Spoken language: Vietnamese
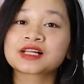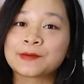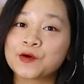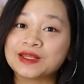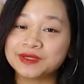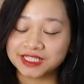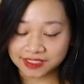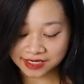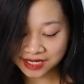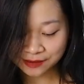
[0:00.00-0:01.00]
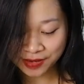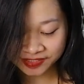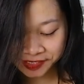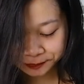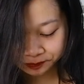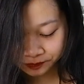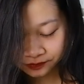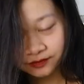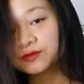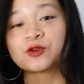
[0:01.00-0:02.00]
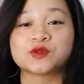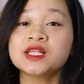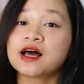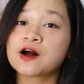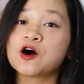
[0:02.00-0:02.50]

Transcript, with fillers: cảm quan mình nhận thấy là cái bánh này nó rất là